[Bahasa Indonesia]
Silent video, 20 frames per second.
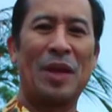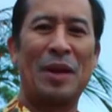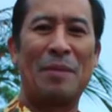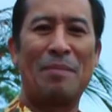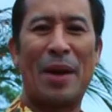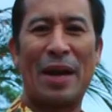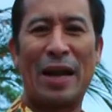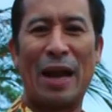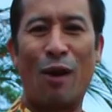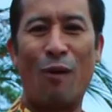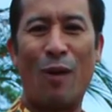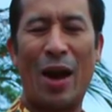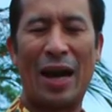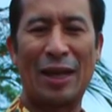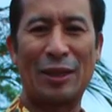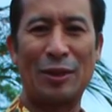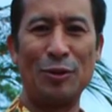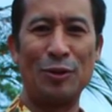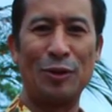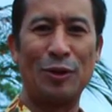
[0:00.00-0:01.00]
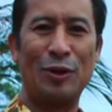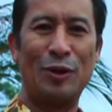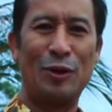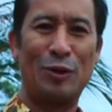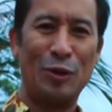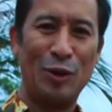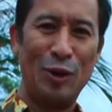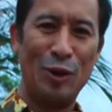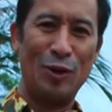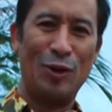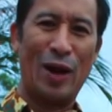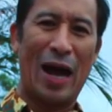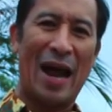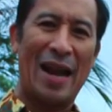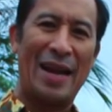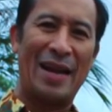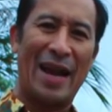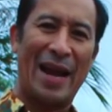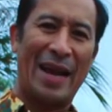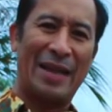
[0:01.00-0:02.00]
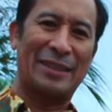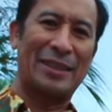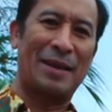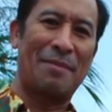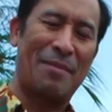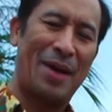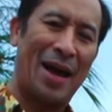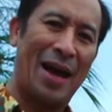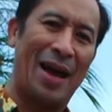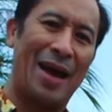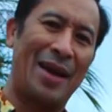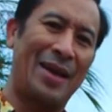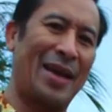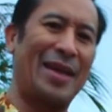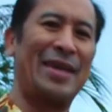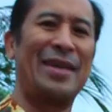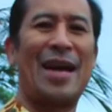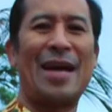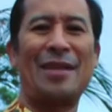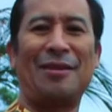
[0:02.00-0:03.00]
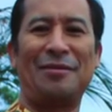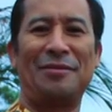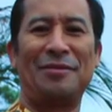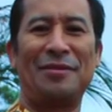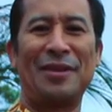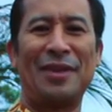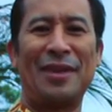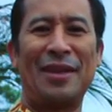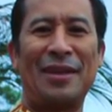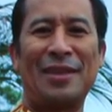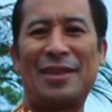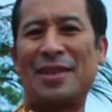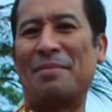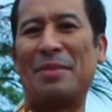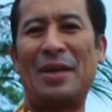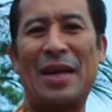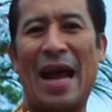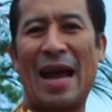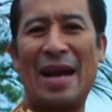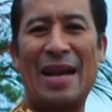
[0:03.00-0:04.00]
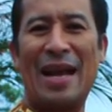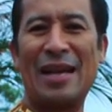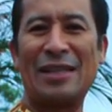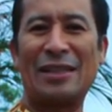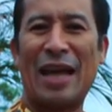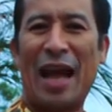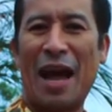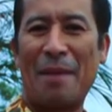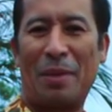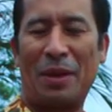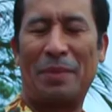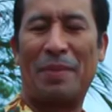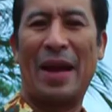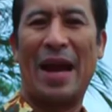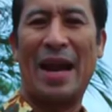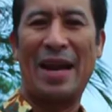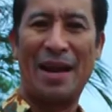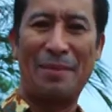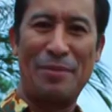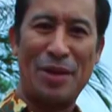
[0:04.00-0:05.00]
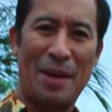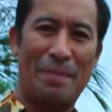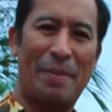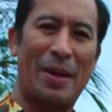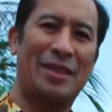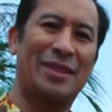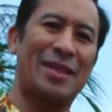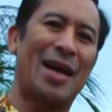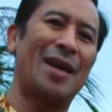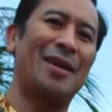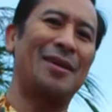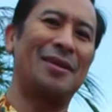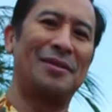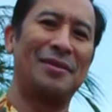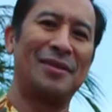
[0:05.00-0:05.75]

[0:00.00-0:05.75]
pada waktu dulu Anda SMA Anda ingat teman Anda sahabat baik Anda punya pacar